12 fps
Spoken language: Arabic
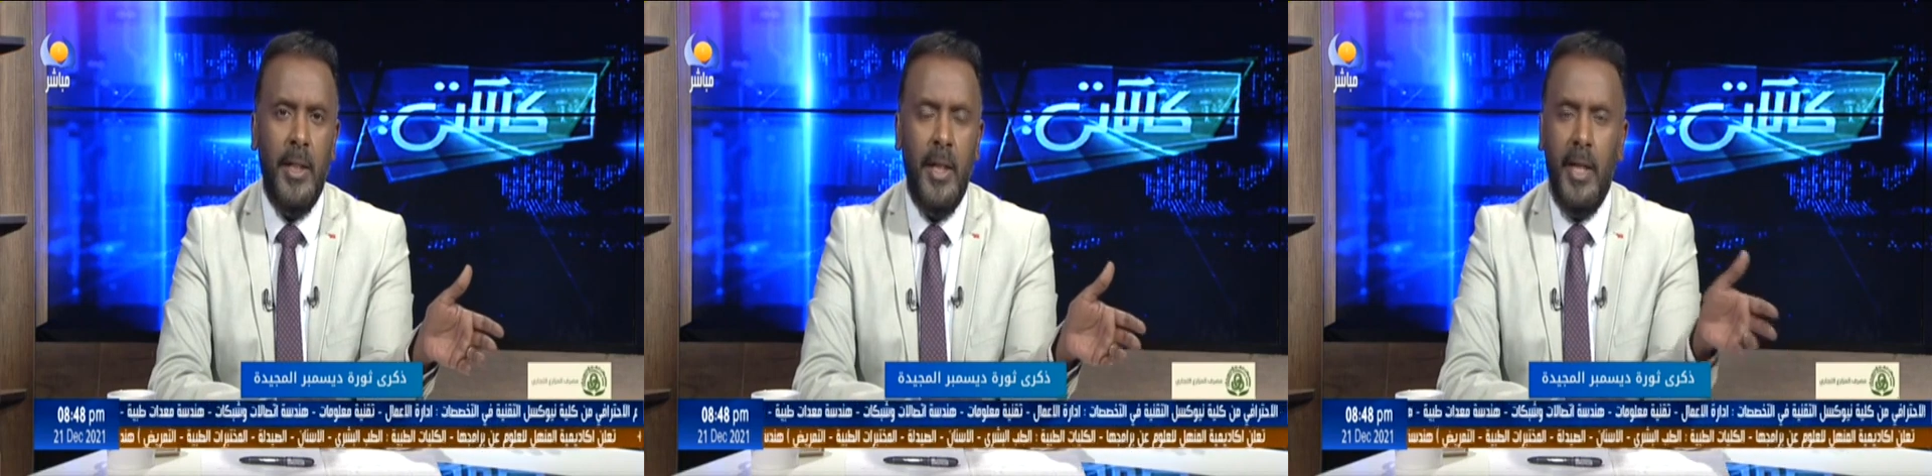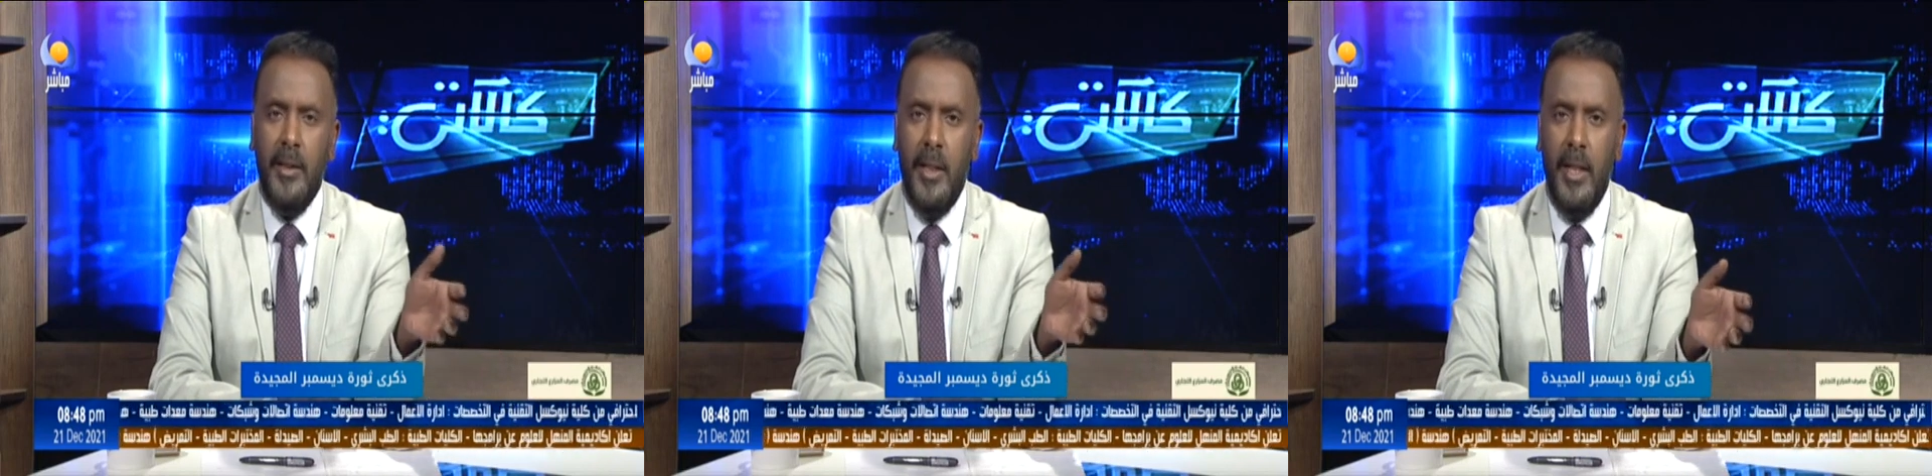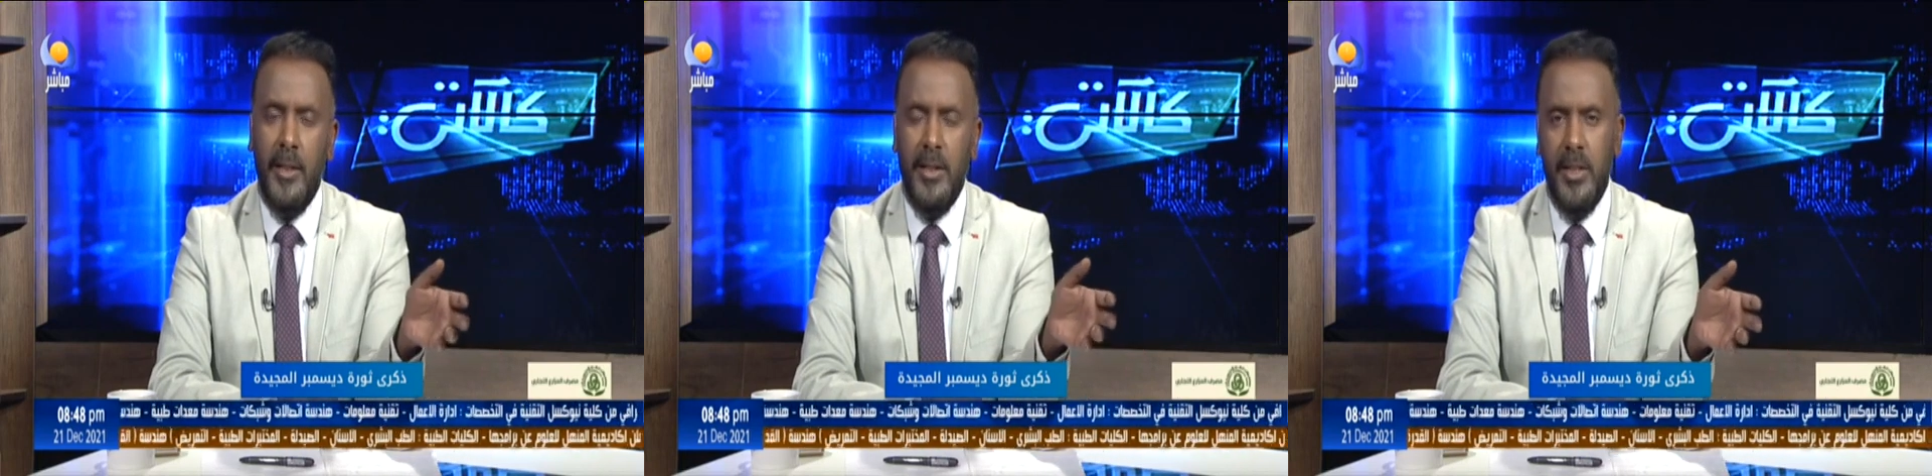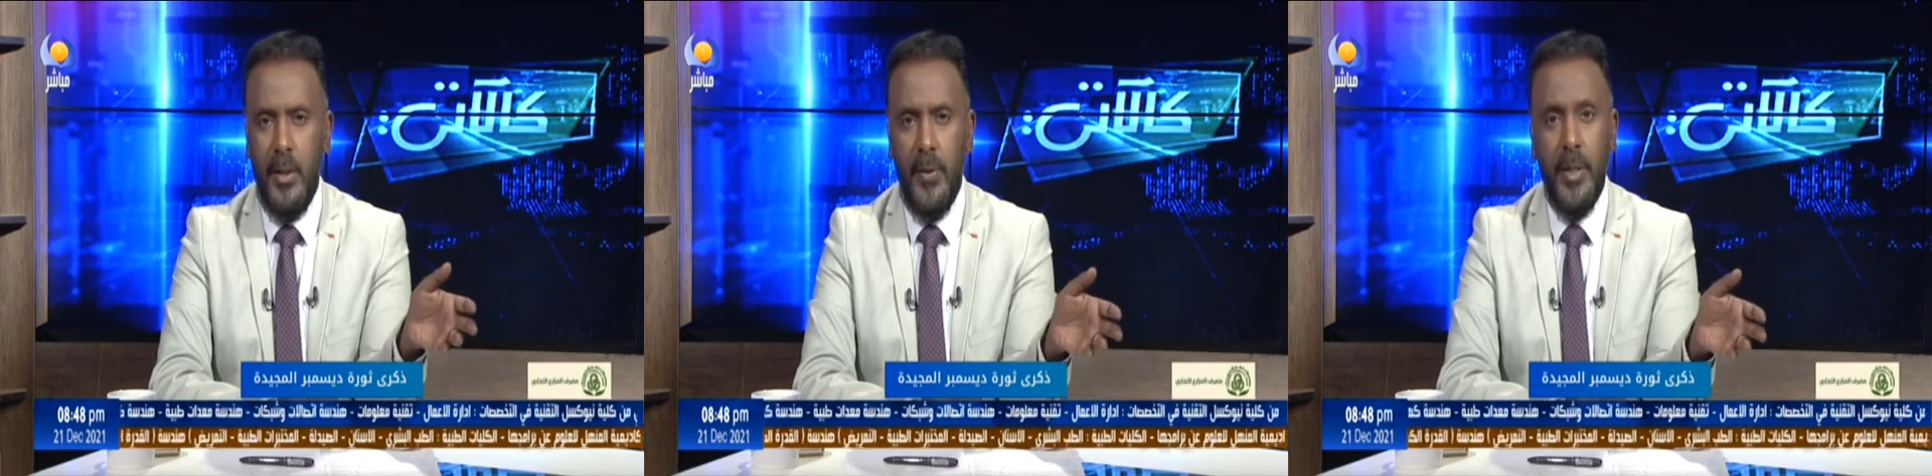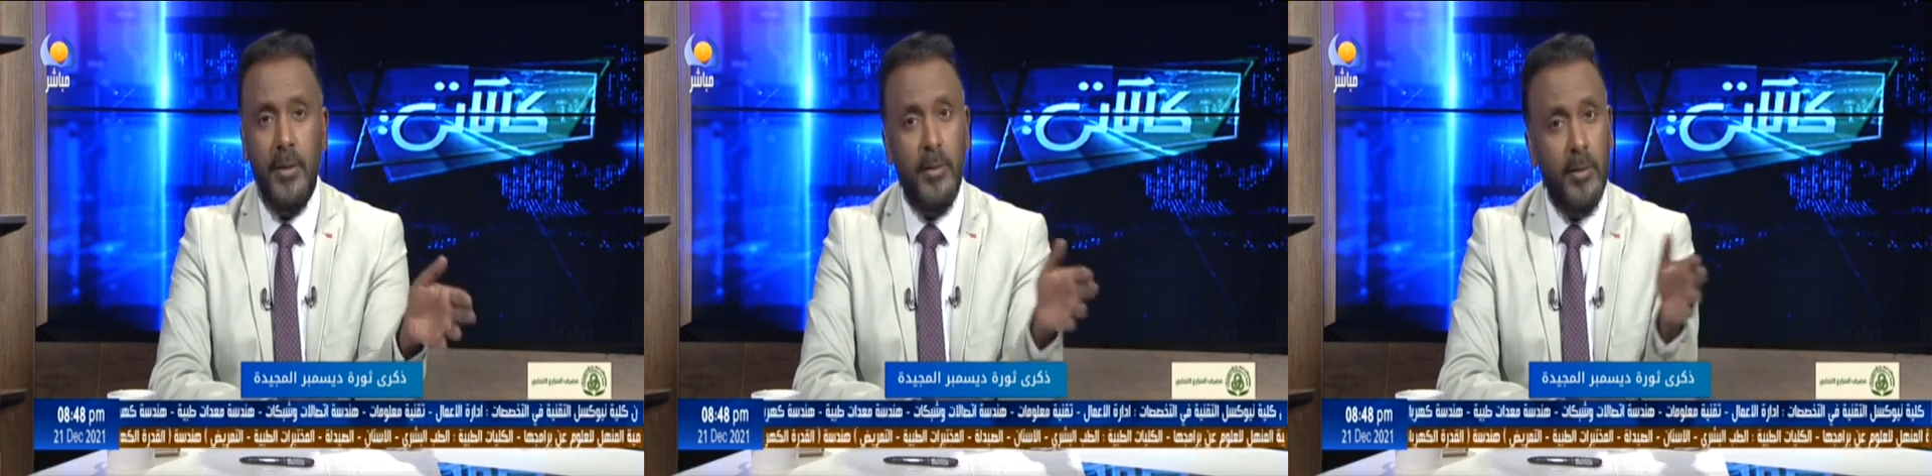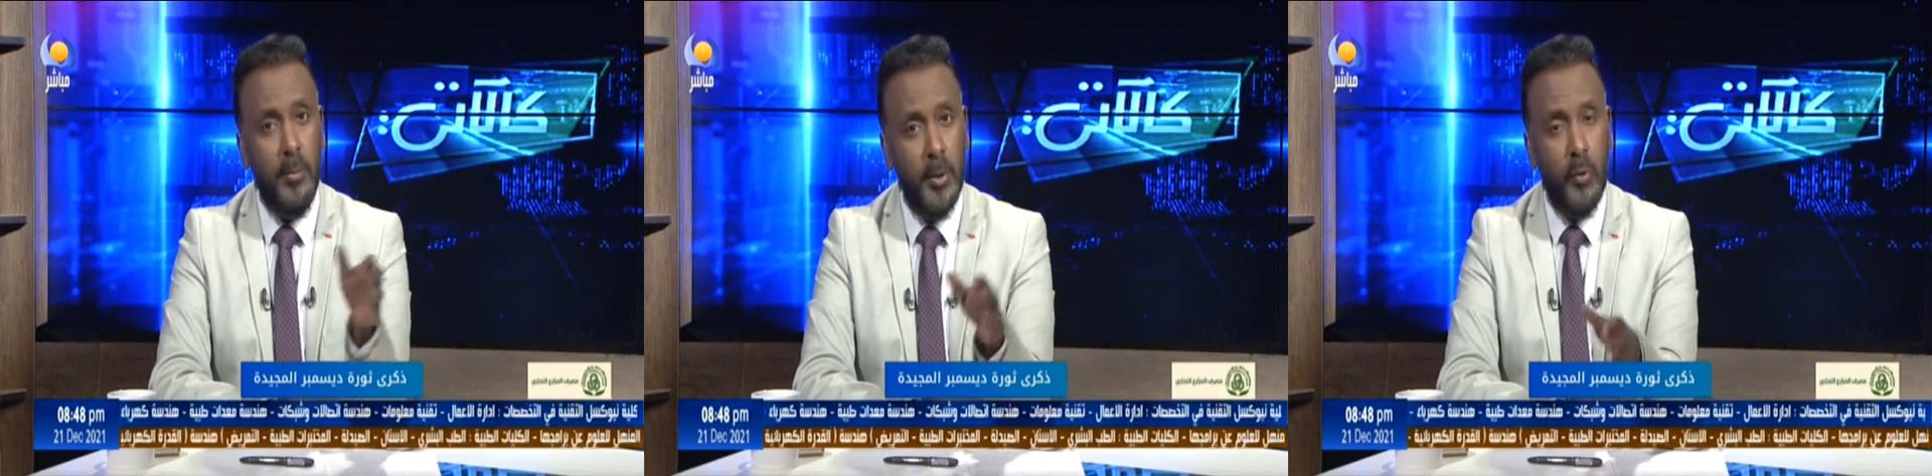الثلاث سنوات
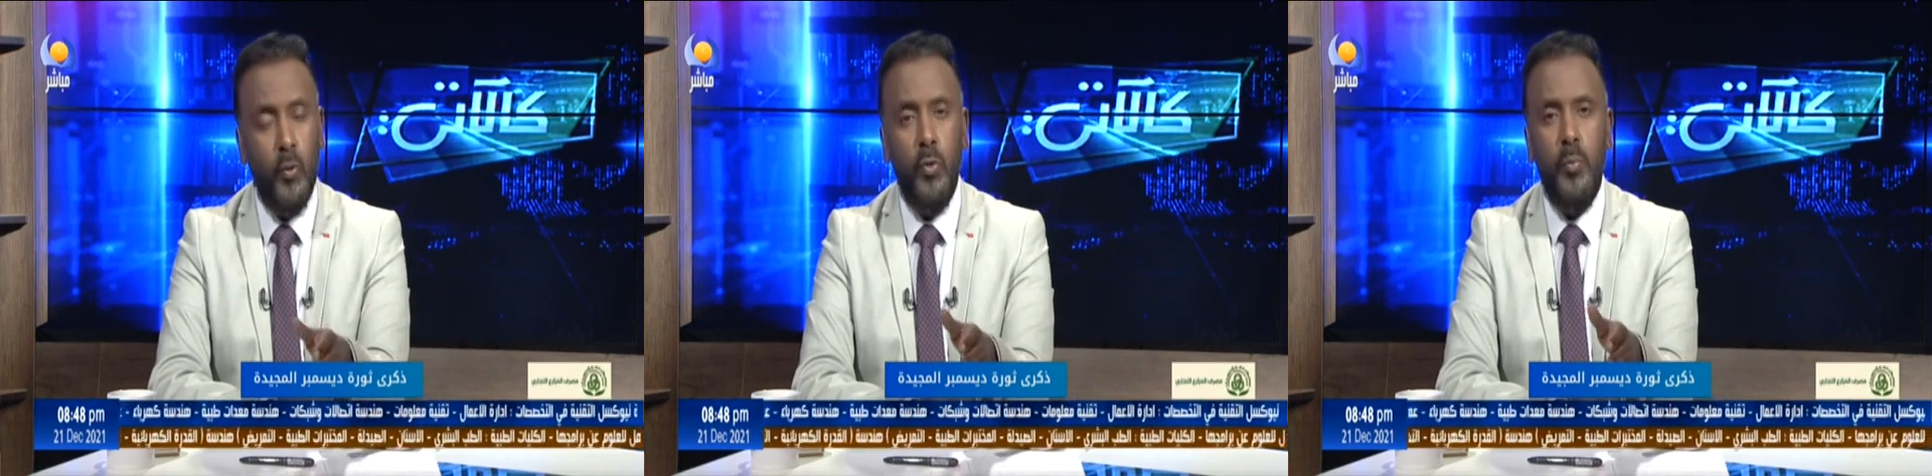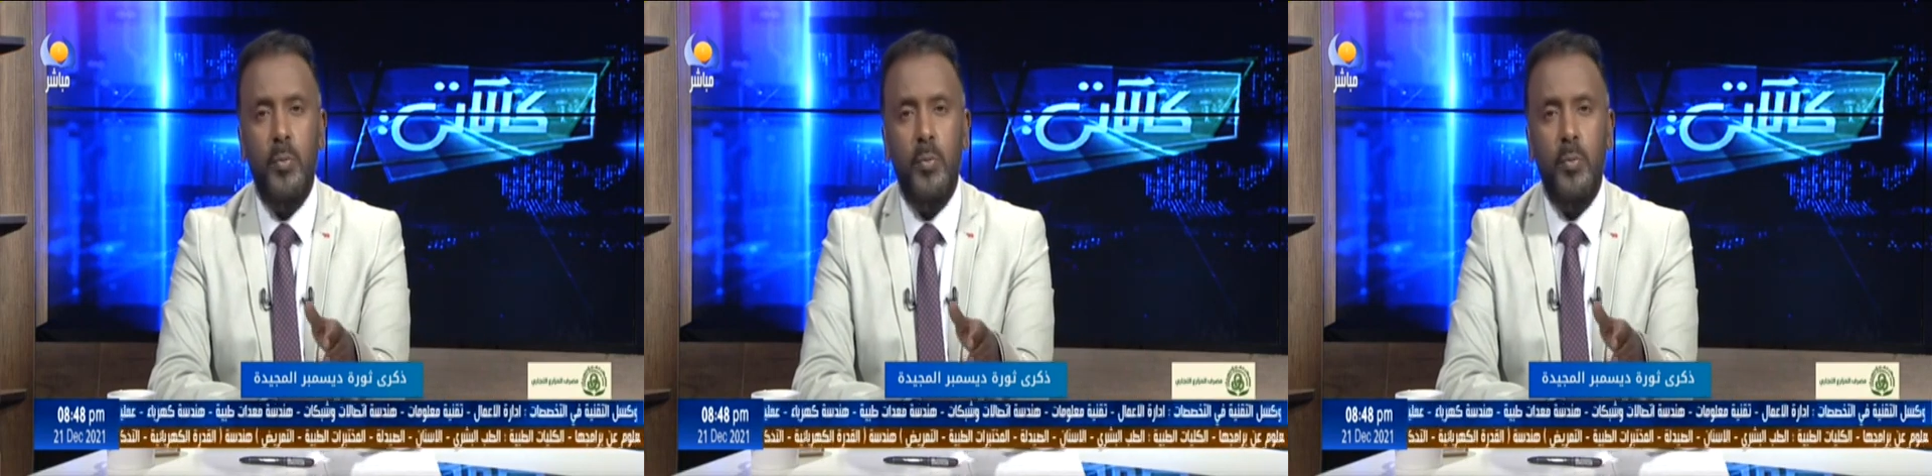مطلوب